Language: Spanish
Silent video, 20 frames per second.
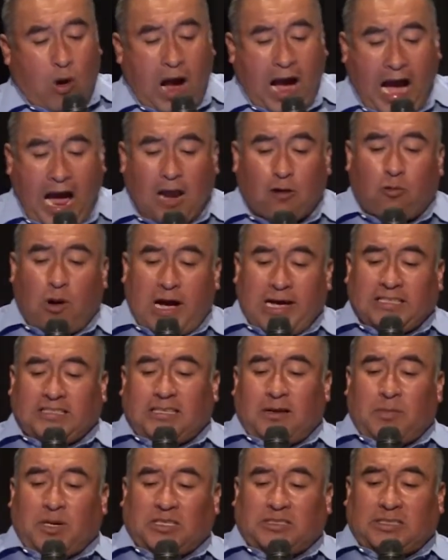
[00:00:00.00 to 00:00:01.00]
algo a
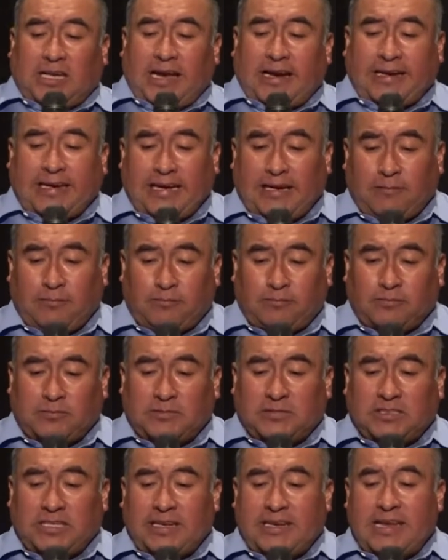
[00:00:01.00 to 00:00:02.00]
este mensaje,
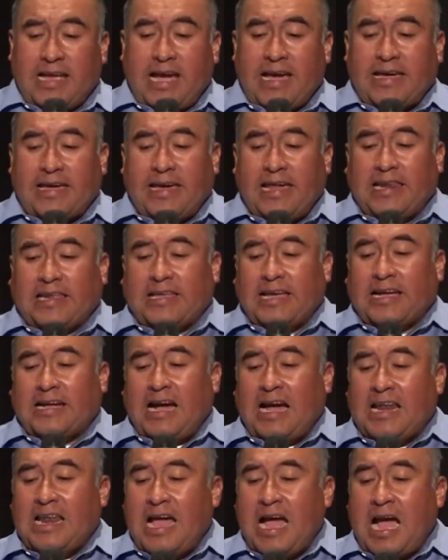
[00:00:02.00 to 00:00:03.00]
sería, el que
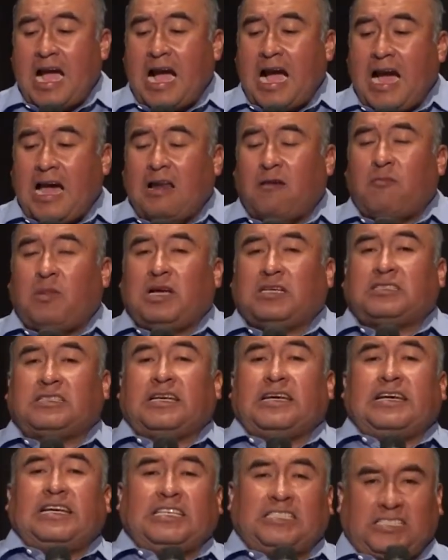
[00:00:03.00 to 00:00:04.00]
gana almas
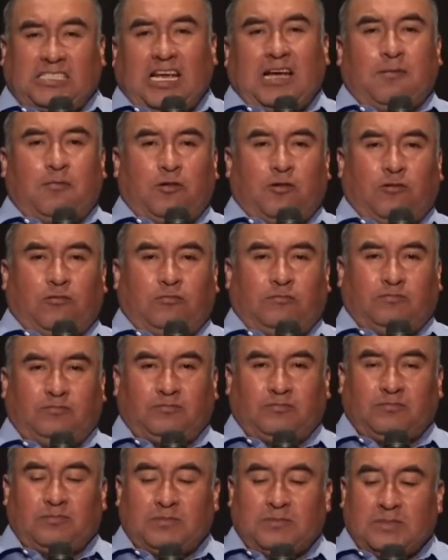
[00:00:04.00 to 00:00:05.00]
es sabio.
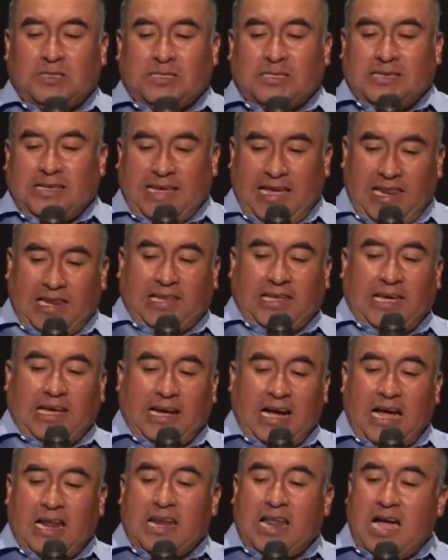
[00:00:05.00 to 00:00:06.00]
El que
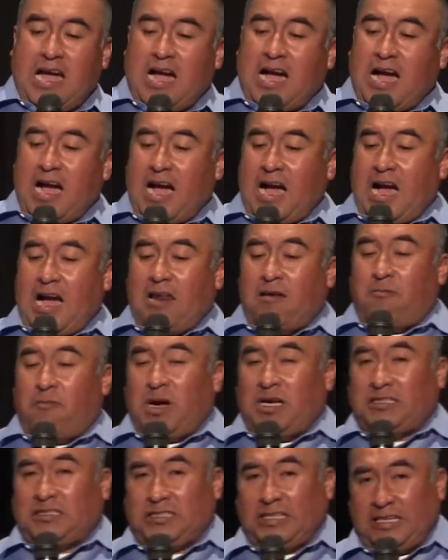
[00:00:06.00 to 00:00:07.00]
gana
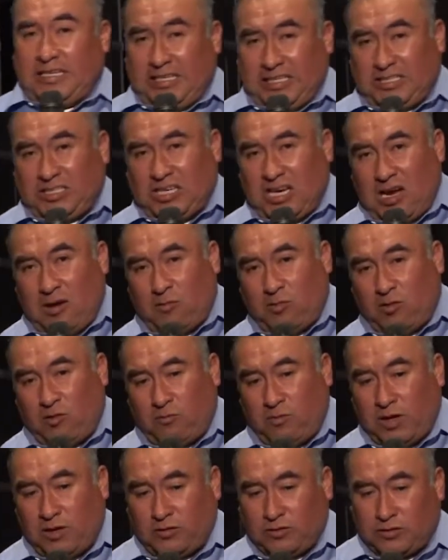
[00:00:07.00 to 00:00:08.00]
almas es sabio,
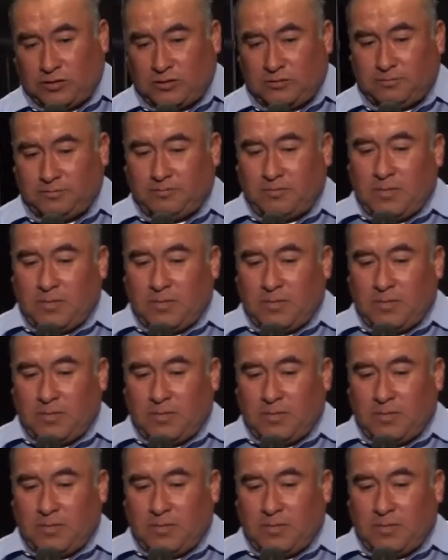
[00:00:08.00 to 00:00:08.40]
hermanos.